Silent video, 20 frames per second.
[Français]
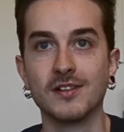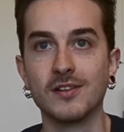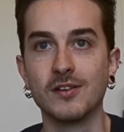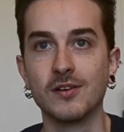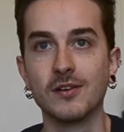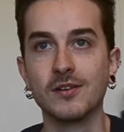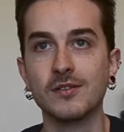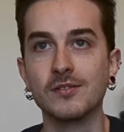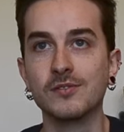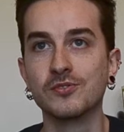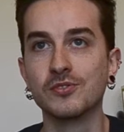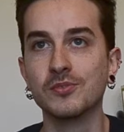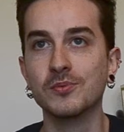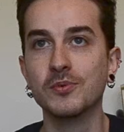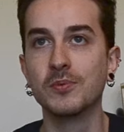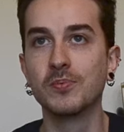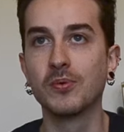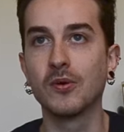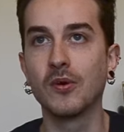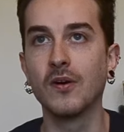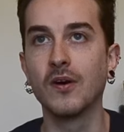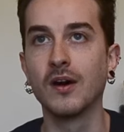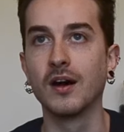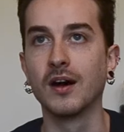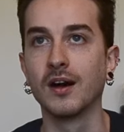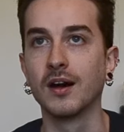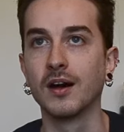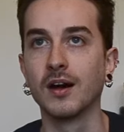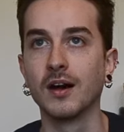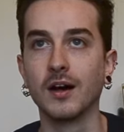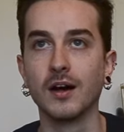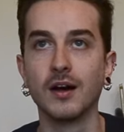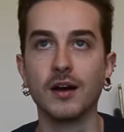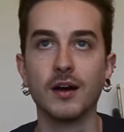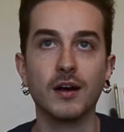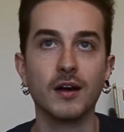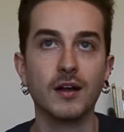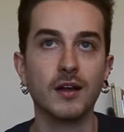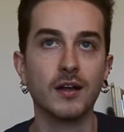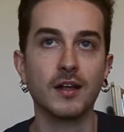je me prends
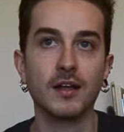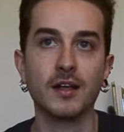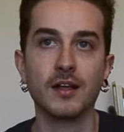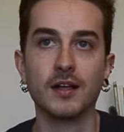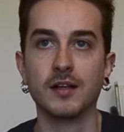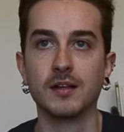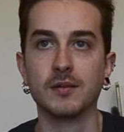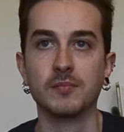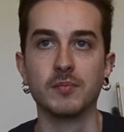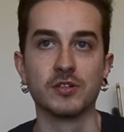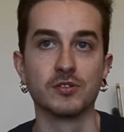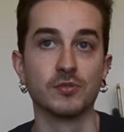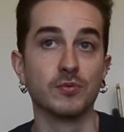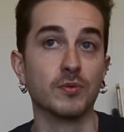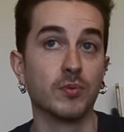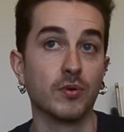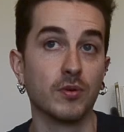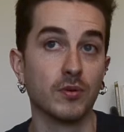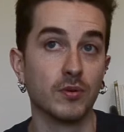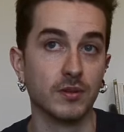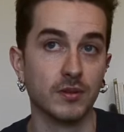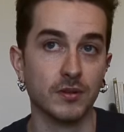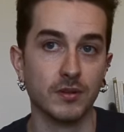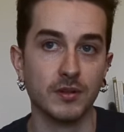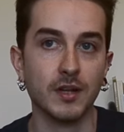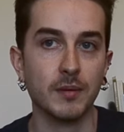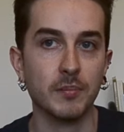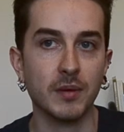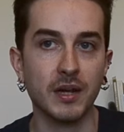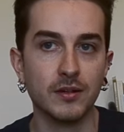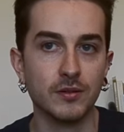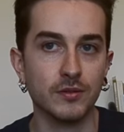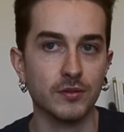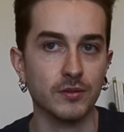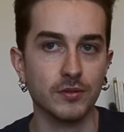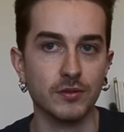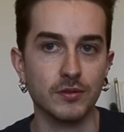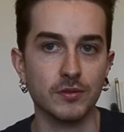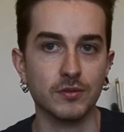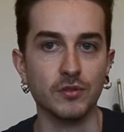je me prends la balle
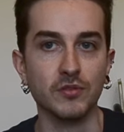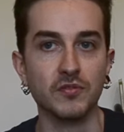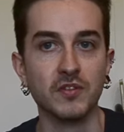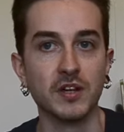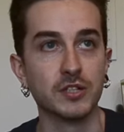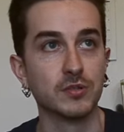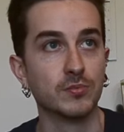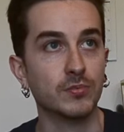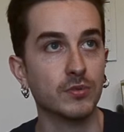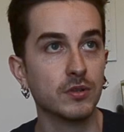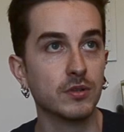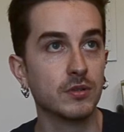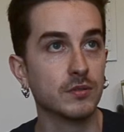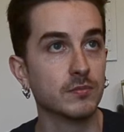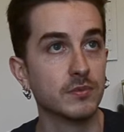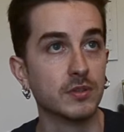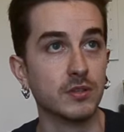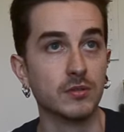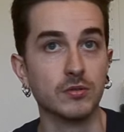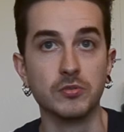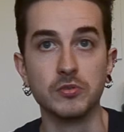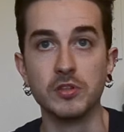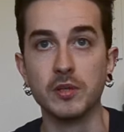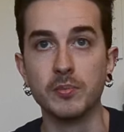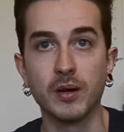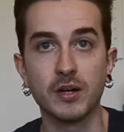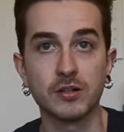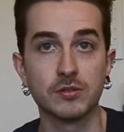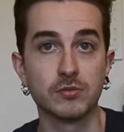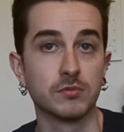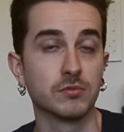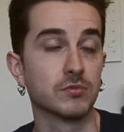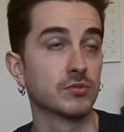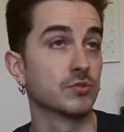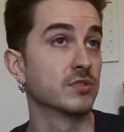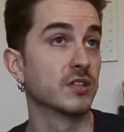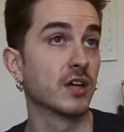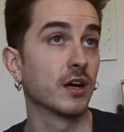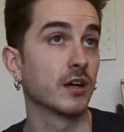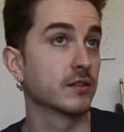de, flashball, mais au départ, je, je
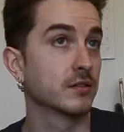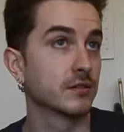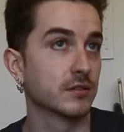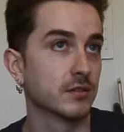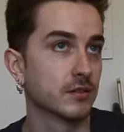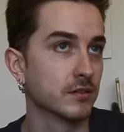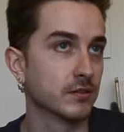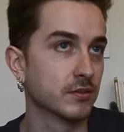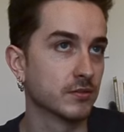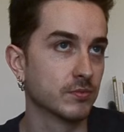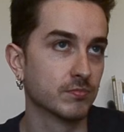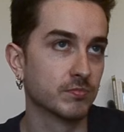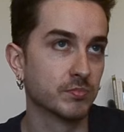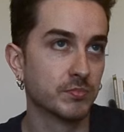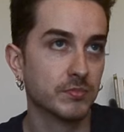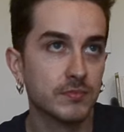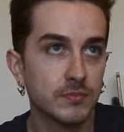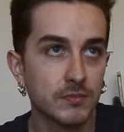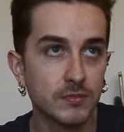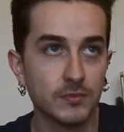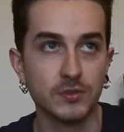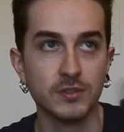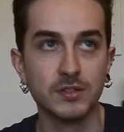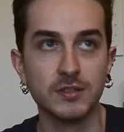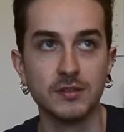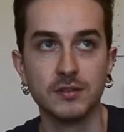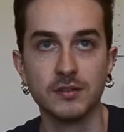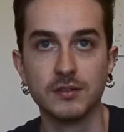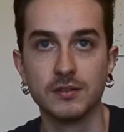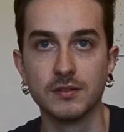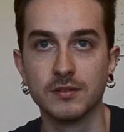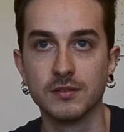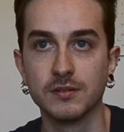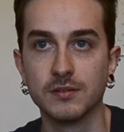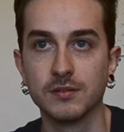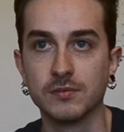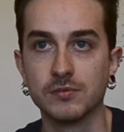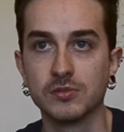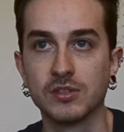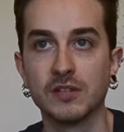sais rien que c'est. Euh,
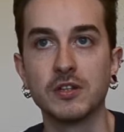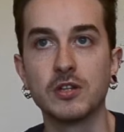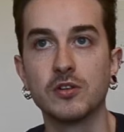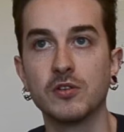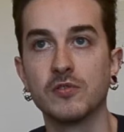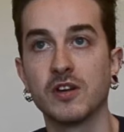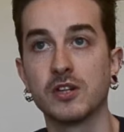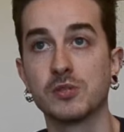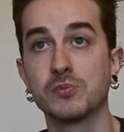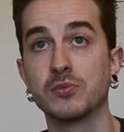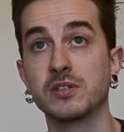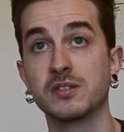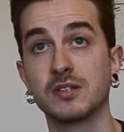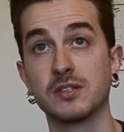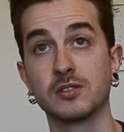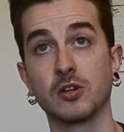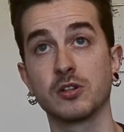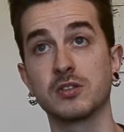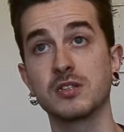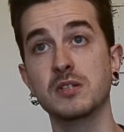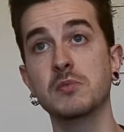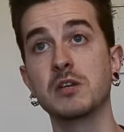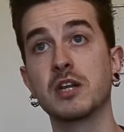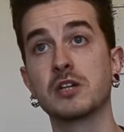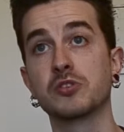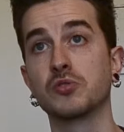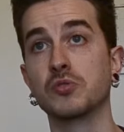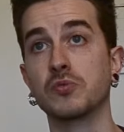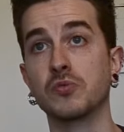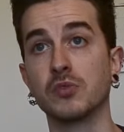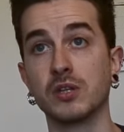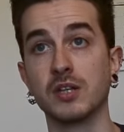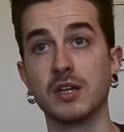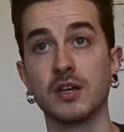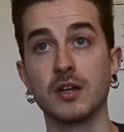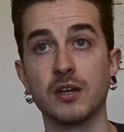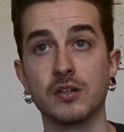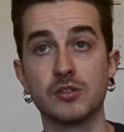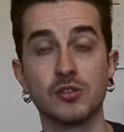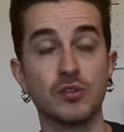je savais que le flashball était sorti, mais là, je le
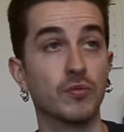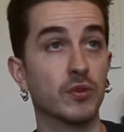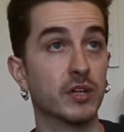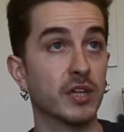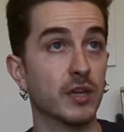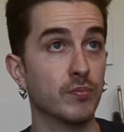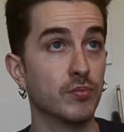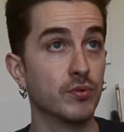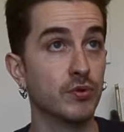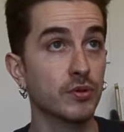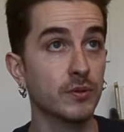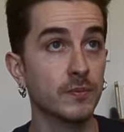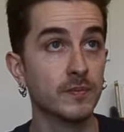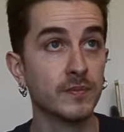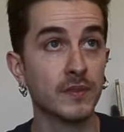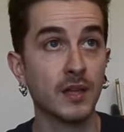voyais, je le voyais plus.